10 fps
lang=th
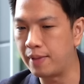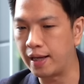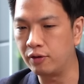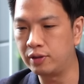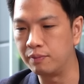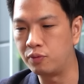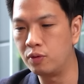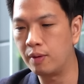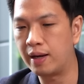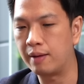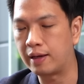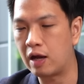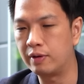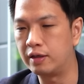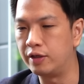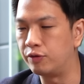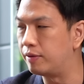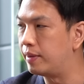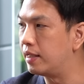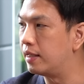ไมเขาถึงพูดว่าพระรามเก้ามันคือ New
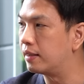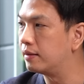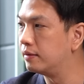ซี บี ดี อ่ะ